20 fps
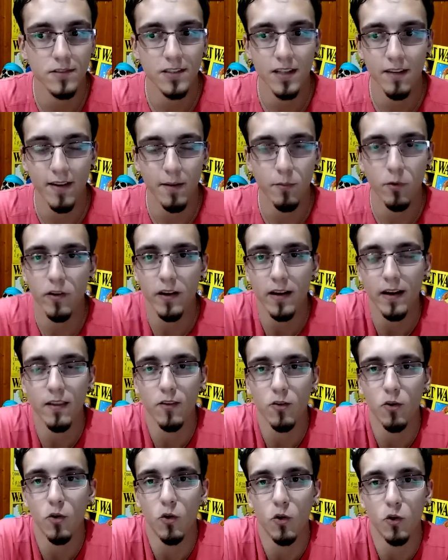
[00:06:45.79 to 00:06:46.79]
habrá
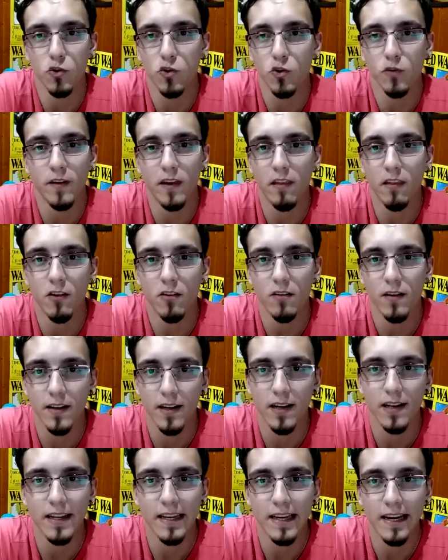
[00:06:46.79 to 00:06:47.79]
publicado otro vídeo en
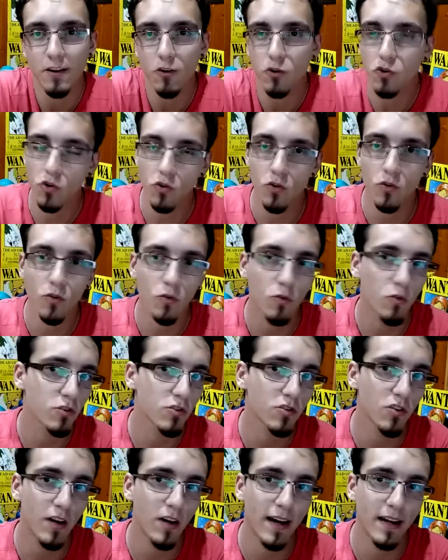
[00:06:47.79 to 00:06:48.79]
el que hay otro
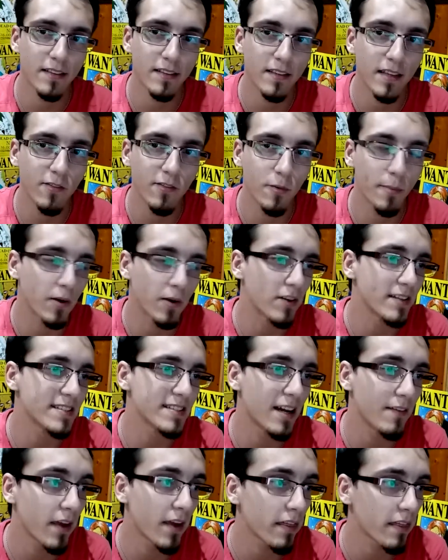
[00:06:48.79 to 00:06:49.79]
concurso activo, pero
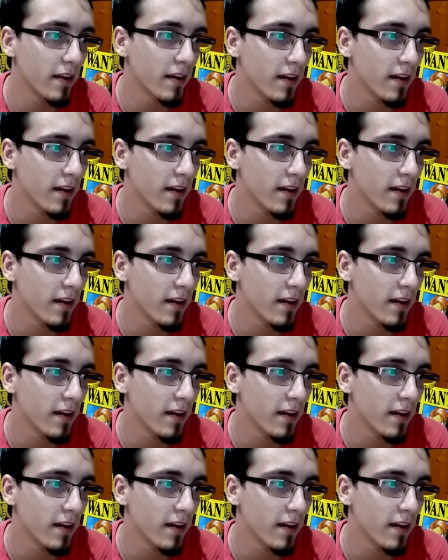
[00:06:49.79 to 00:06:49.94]
esta vez